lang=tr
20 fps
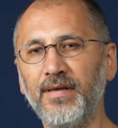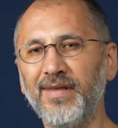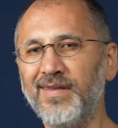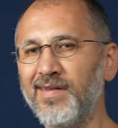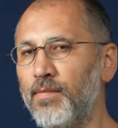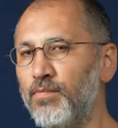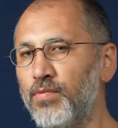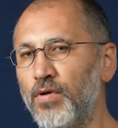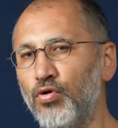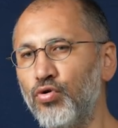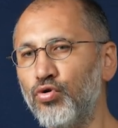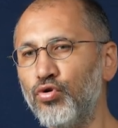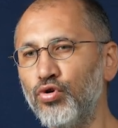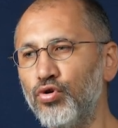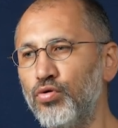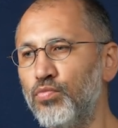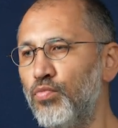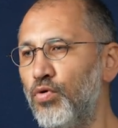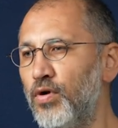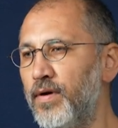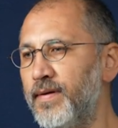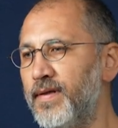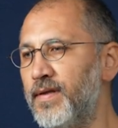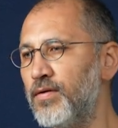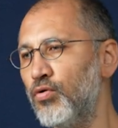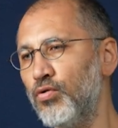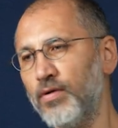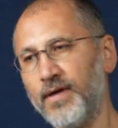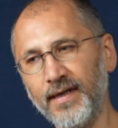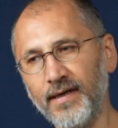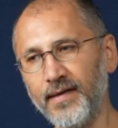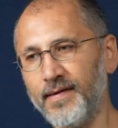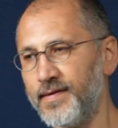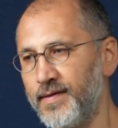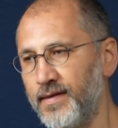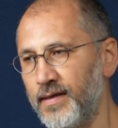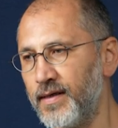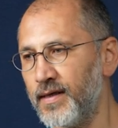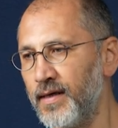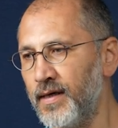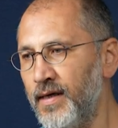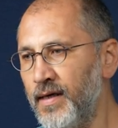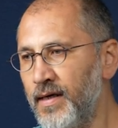kitaplar okuyordum böyle işte o klasik